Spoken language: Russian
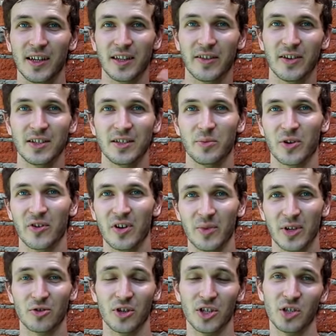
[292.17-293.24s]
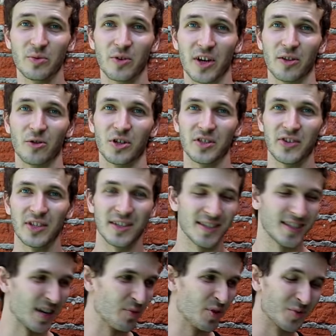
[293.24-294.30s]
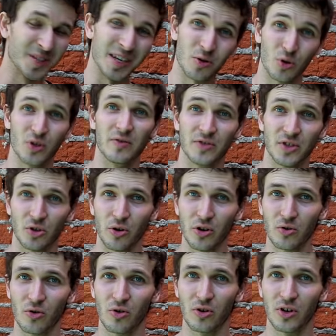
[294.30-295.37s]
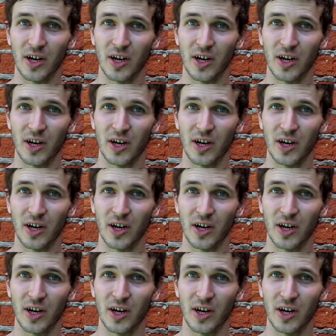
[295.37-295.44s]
давайте поговорим о той ошибке, которая связана с самим заходом в стойку,